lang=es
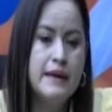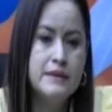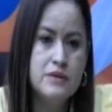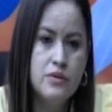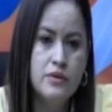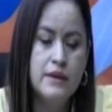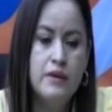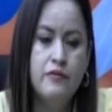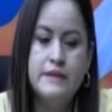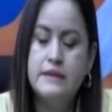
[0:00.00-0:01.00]
gestión
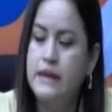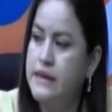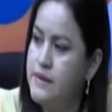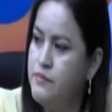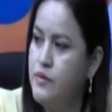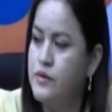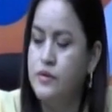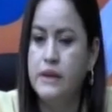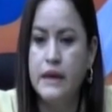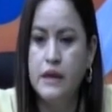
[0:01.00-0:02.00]
del oficialismo en
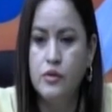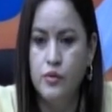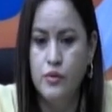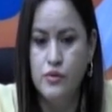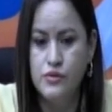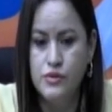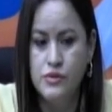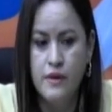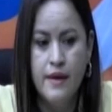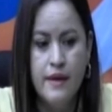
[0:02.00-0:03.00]
los territorios